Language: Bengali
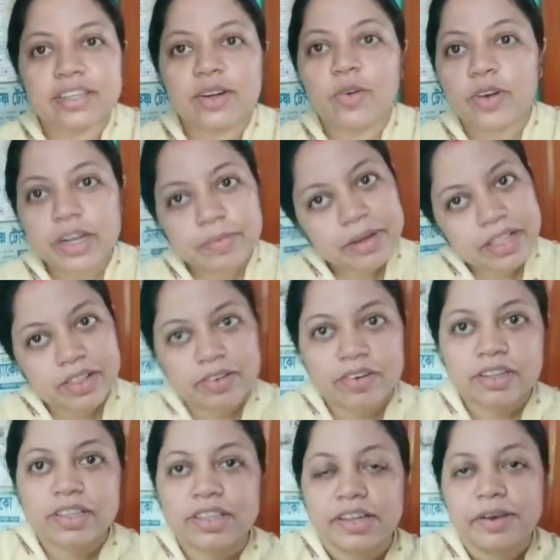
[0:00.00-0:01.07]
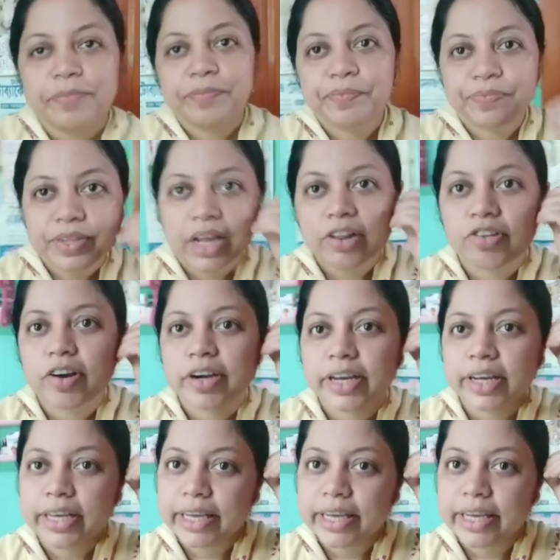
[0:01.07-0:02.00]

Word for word: লোটে মাছ করেছি আর সঙ্গে